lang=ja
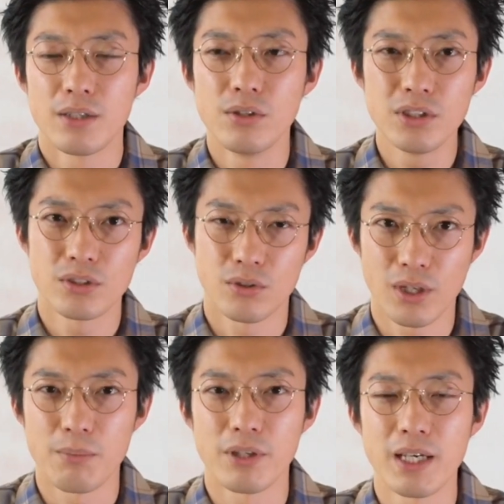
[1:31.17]
ルートと
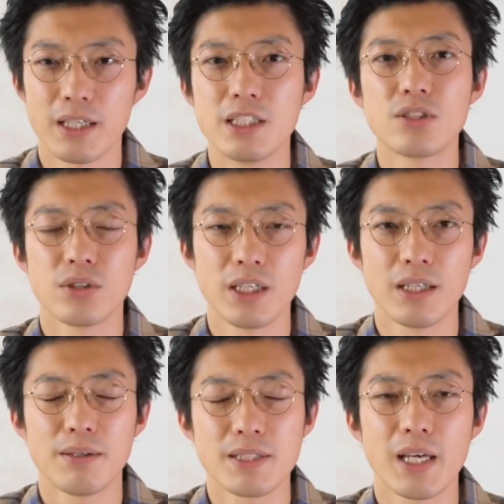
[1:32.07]
かもね一緒
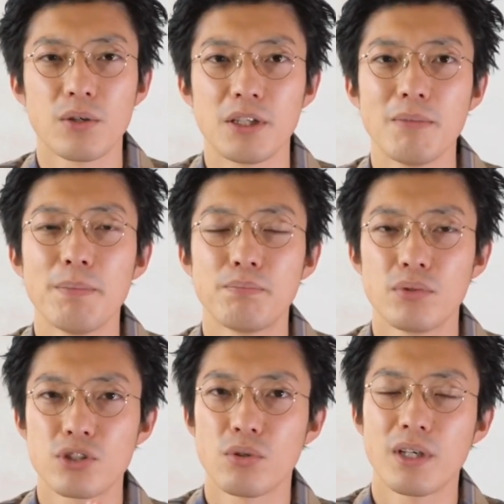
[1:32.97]
に最後にマップ
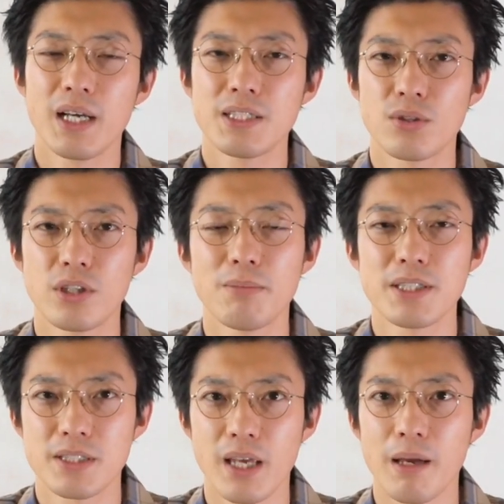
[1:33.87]
を紹介しておりま
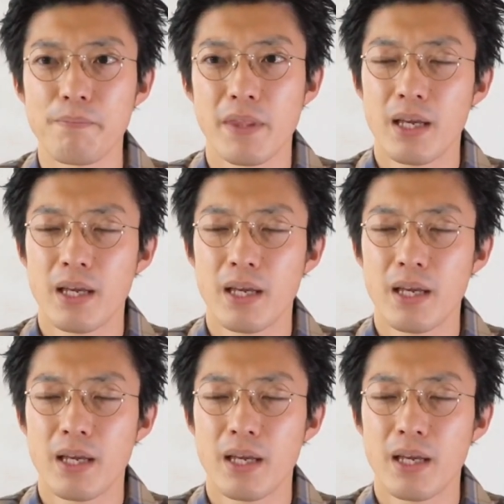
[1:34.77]
して、